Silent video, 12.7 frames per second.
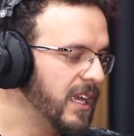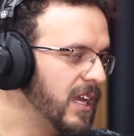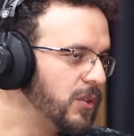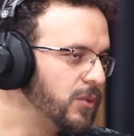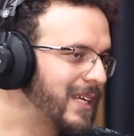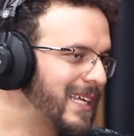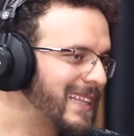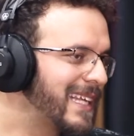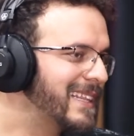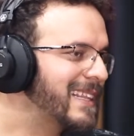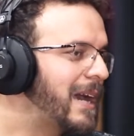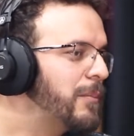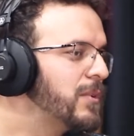do que
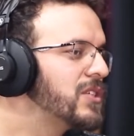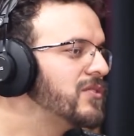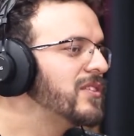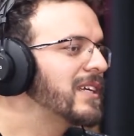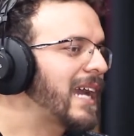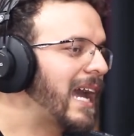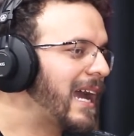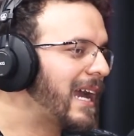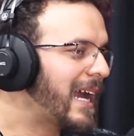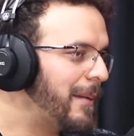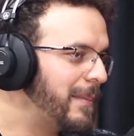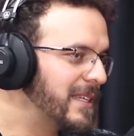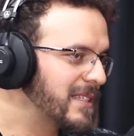tentar modificar a
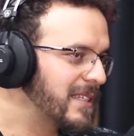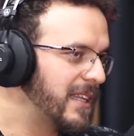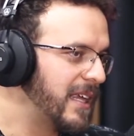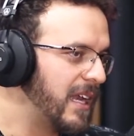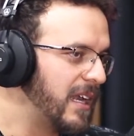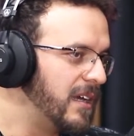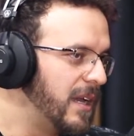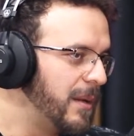cabeça dela.